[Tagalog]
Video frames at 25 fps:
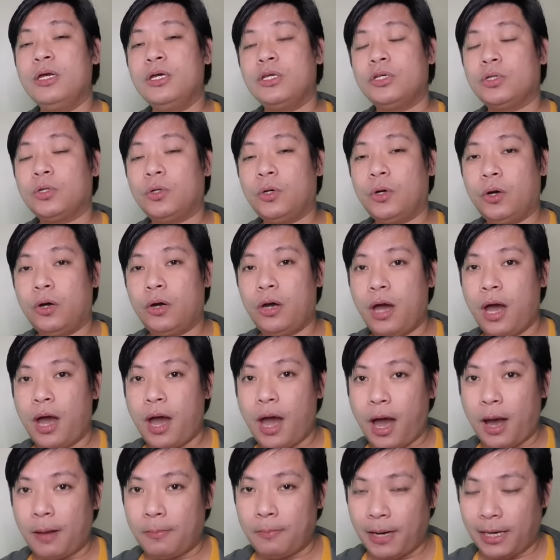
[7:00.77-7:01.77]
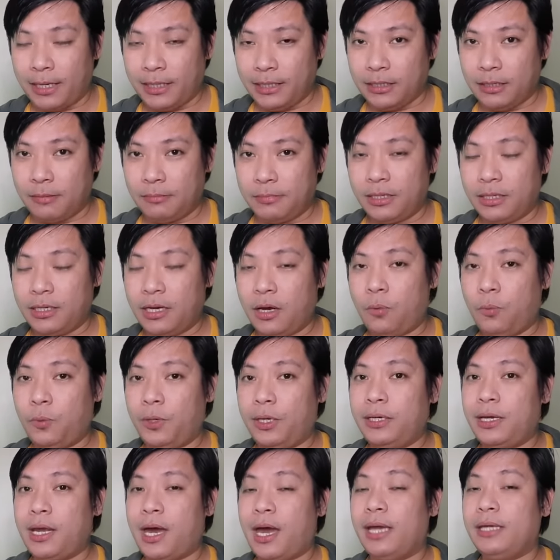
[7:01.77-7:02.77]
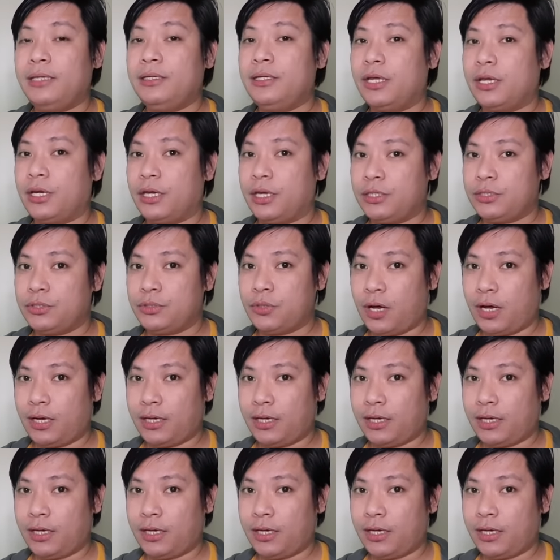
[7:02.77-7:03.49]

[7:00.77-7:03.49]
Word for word: So ang mainam na gawin ay diretso